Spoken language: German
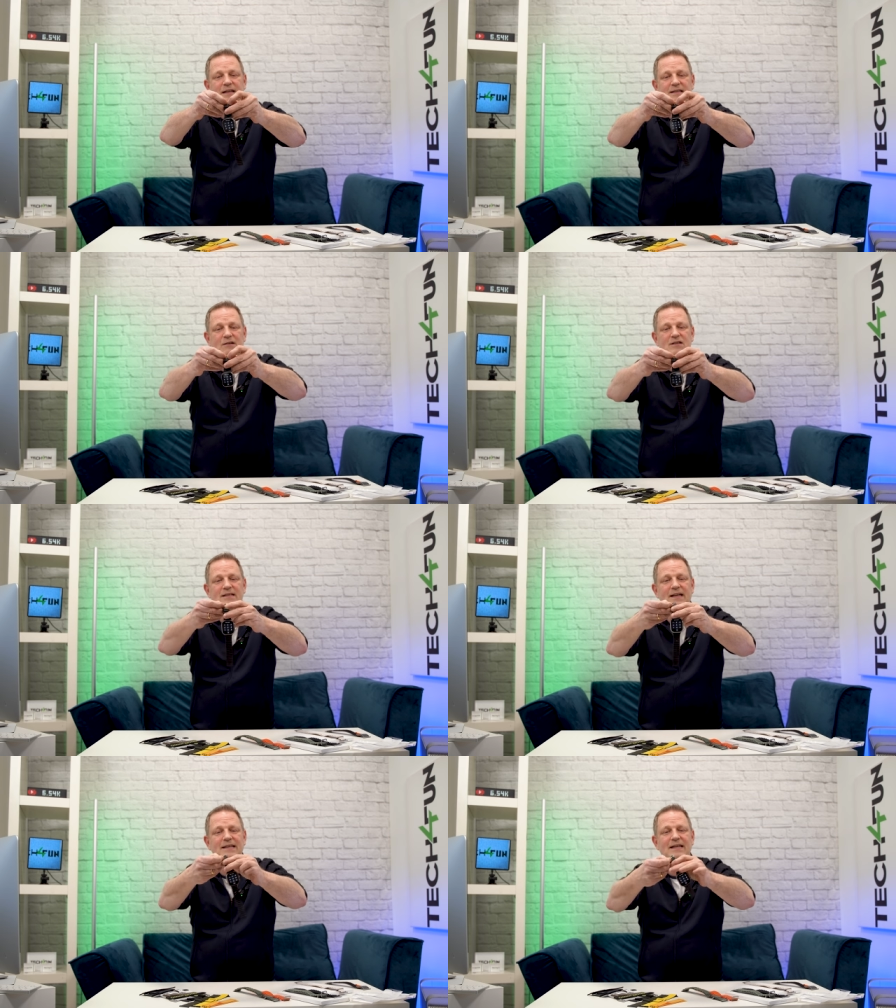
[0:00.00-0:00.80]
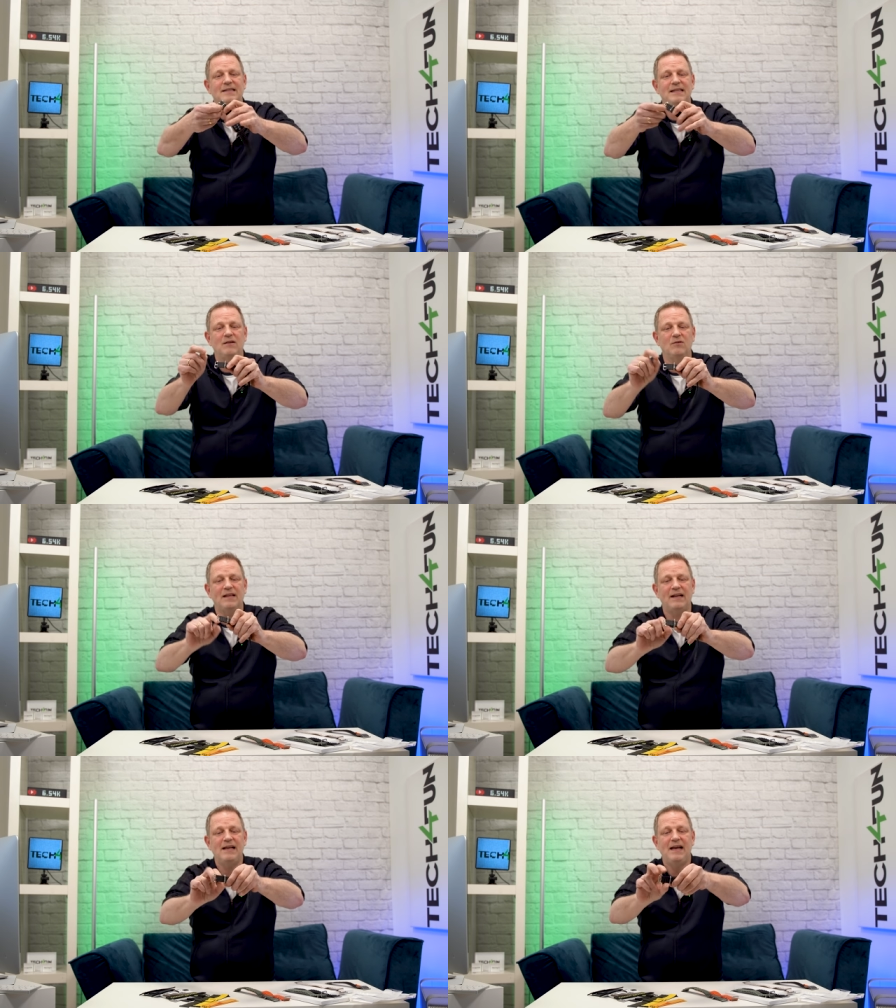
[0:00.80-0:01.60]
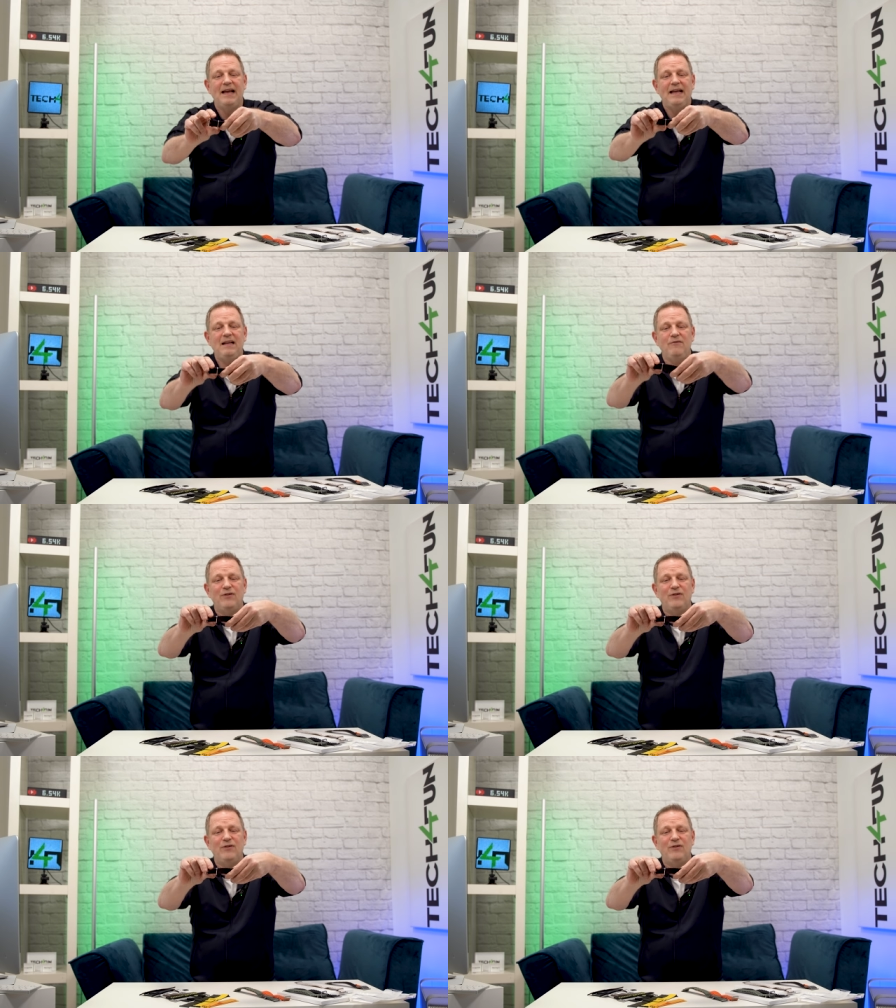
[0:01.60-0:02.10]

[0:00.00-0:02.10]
ihr das auseinanderziehen und dann in